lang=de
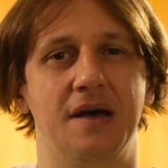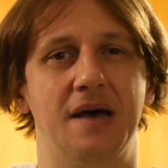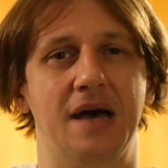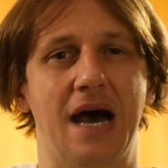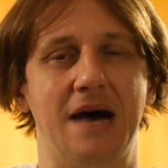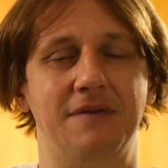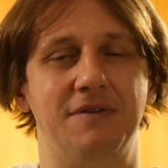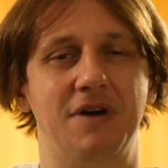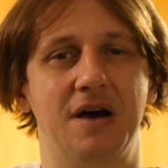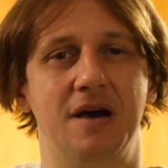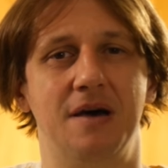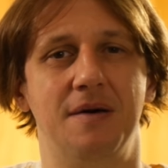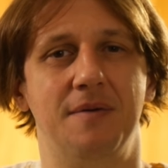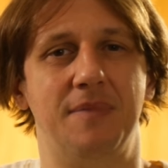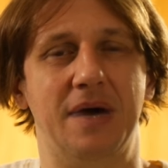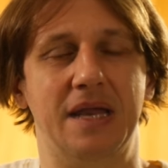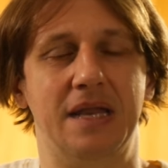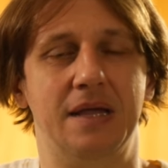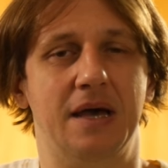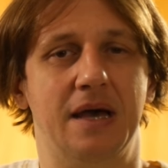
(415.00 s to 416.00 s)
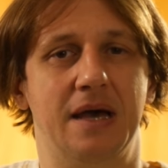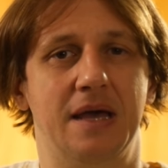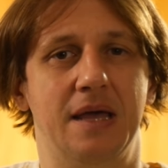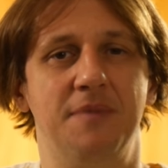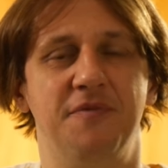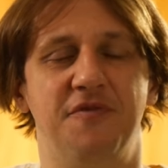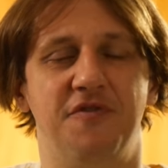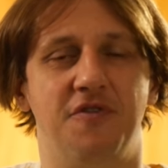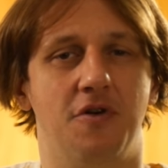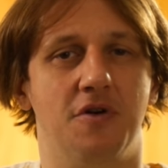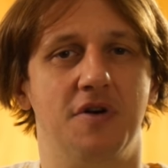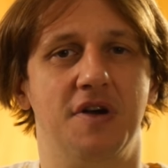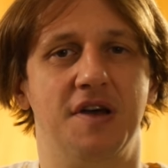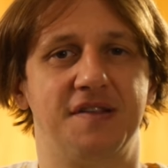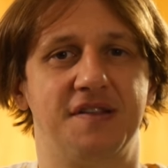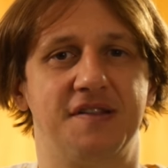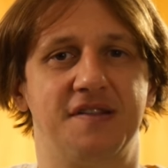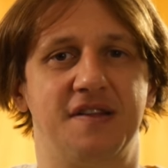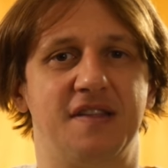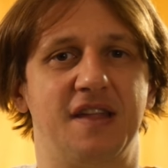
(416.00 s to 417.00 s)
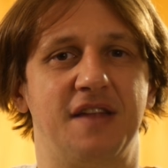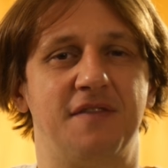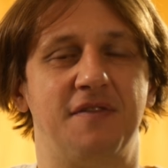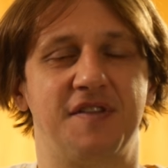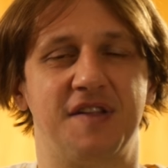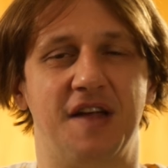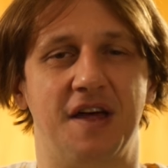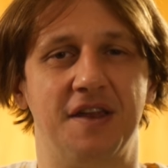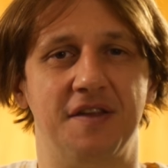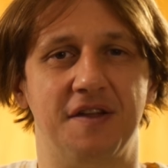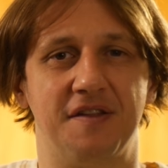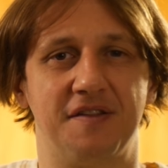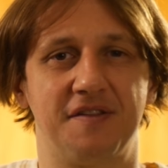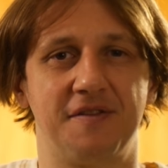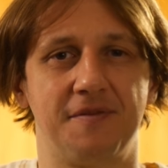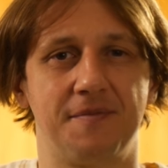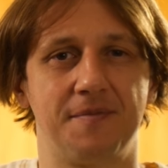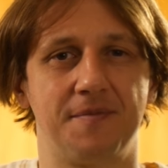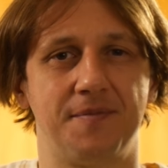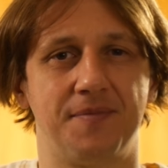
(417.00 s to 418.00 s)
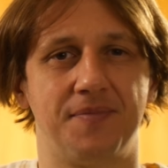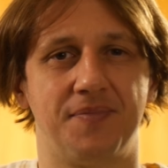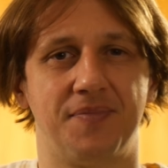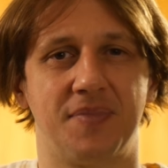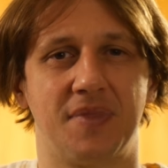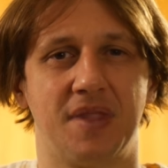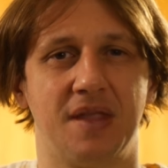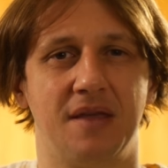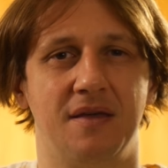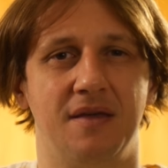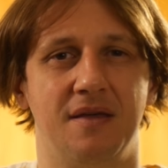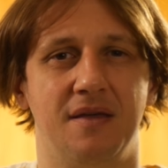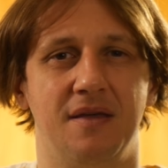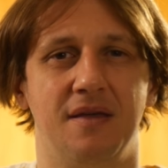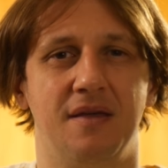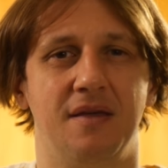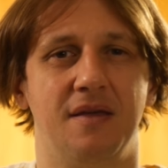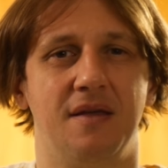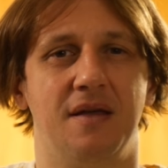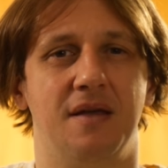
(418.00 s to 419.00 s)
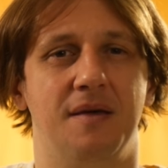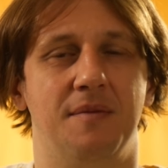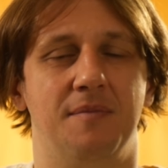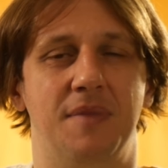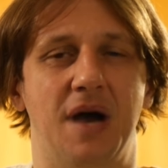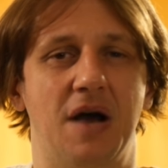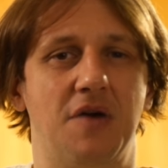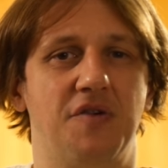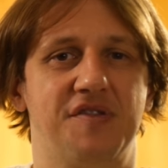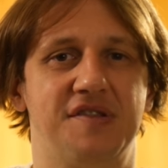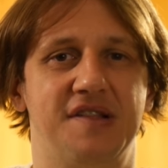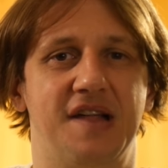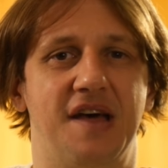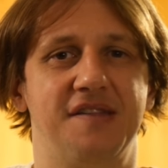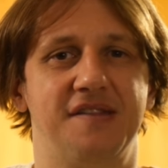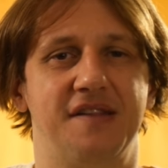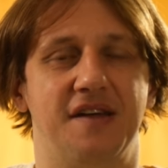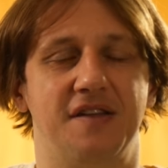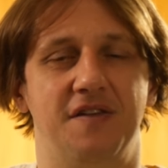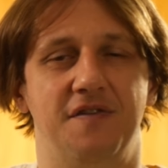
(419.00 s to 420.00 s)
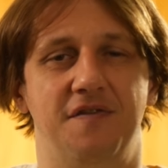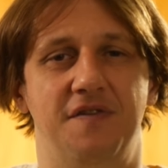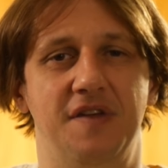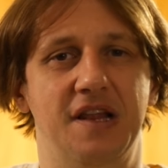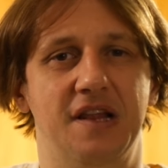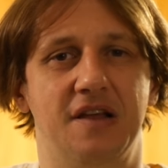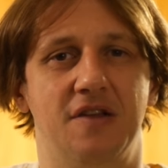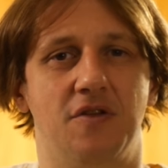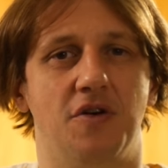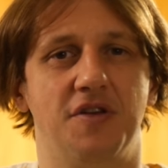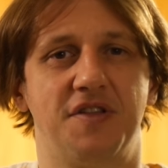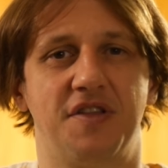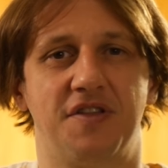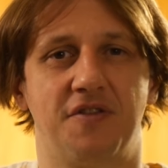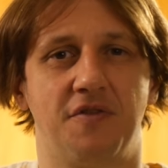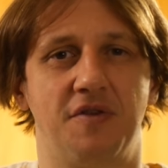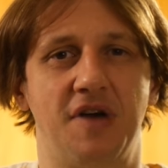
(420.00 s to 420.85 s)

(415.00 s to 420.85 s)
Aber bei der Impfung ist es jetzt etwas anders. Markus Lanz hatte viele Leute zu